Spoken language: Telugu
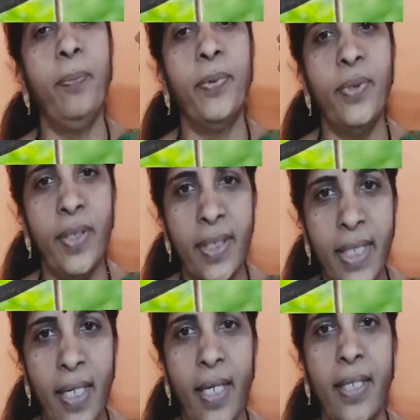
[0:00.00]
పొద్దున్న
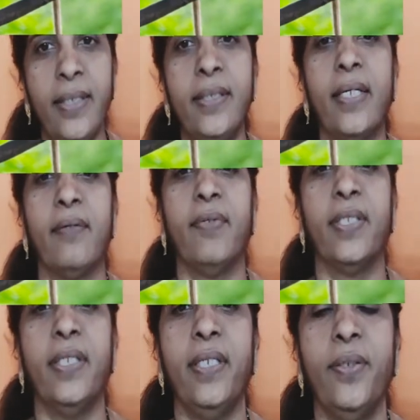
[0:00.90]
తెల్లారిన తర్వాత
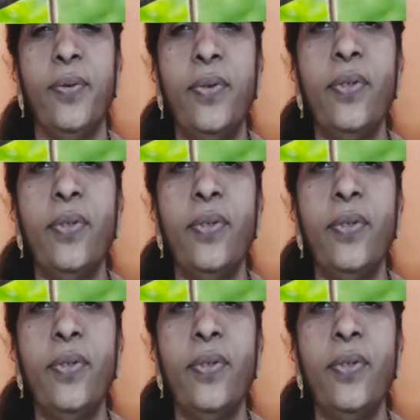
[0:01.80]
నేను